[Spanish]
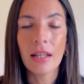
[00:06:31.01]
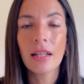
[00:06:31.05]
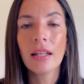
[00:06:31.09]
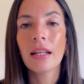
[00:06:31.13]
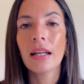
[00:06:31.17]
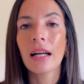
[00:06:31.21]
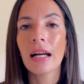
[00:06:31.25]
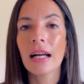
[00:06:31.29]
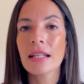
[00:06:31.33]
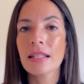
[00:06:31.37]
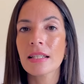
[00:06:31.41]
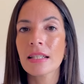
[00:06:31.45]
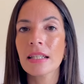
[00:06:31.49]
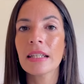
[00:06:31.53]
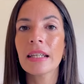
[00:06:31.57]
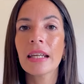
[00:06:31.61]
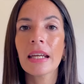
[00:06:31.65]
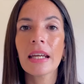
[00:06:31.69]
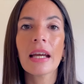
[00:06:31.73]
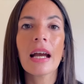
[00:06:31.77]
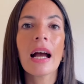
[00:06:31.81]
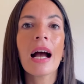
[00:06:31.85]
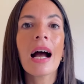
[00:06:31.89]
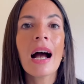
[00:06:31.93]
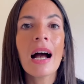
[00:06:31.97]
Así
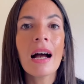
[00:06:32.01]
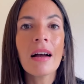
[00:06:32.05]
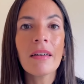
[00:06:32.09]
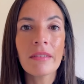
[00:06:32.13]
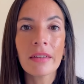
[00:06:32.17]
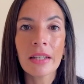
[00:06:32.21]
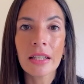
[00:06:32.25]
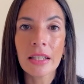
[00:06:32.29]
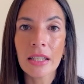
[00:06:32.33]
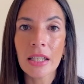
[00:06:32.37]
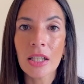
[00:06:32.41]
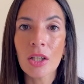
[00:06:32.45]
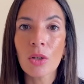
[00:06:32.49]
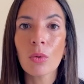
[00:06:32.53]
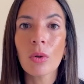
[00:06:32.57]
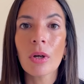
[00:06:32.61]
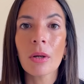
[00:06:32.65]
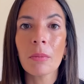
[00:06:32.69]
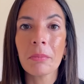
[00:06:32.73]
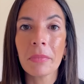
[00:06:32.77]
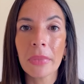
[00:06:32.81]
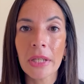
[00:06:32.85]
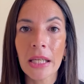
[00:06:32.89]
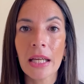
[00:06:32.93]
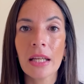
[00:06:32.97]
que averigüen
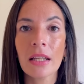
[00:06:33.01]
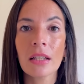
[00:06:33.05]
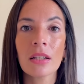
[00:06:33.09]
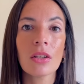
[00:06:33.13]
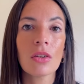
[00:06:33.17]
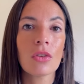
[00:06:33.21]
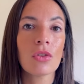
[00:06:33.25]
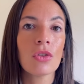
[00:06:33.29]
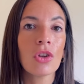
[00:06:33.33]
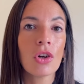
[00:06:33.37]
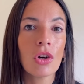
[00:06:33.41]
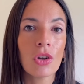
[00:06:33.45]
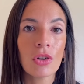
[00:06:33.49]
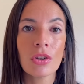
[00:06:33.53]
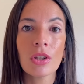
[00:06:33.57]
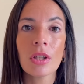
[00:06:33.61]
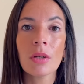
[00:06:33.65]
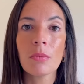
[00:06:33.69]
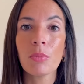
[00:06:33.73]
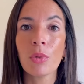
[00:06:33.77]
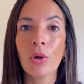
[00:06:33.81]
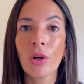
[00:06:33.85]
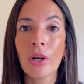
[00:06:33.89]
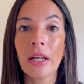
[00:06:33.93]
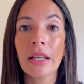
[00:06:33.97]
bien dónde
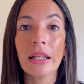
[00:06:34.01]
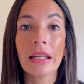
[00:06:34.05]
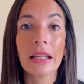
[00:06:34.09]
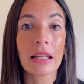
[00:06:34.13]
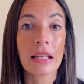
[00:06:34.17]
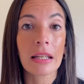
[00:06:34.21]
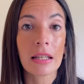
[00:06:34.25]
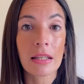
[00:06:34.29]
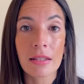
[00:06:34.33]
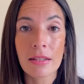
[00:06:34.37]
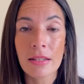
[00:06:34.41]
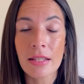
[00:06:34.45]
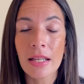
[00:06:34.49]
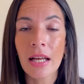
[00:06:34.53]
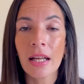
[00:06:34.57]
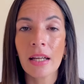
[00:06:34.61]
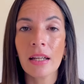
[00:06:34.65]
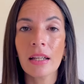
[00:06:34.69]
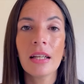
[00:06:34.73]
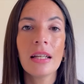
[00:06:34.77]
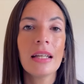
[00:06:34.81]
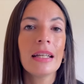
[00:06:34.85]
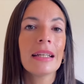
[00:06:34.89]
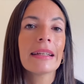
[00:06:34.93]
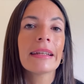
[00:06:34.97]
pueden ejercer,
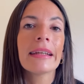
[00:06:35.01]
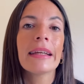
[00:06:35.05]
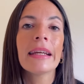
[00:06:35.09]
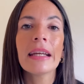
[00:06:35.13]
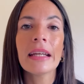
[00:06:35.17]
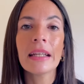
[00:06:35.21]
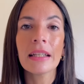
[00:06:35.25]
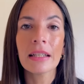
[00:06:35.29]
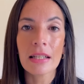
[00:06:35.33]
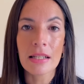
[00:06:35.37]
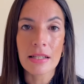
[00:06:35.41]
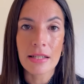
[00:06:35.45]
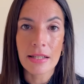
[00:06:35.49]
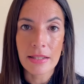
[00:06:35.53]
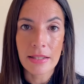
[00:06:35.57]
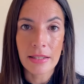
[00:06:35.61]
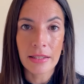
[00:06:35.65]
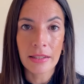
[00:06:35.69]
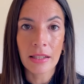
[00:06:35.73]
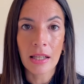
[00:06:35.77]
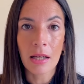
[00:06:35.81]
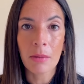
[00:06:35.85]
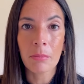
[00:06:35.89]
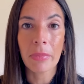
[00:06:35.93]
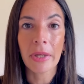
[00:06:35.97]
qué
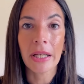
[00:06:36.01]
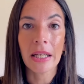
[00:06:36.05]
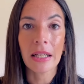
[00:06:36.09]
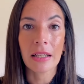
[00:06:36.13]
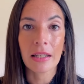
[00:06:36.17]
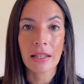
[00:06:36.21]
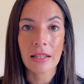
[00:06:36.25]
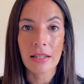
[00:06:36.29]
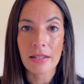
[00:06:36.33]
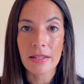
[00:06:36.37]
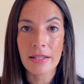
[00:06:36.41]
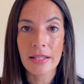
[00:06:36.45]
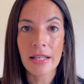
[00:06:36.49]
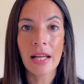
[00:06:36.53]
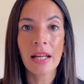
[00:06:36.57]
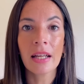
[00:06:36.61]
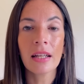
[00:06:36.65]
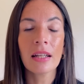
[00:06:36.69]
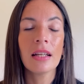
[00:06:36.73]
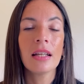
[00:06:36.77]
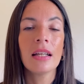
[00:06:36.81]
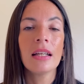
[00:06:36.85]
necesitan para ejercer,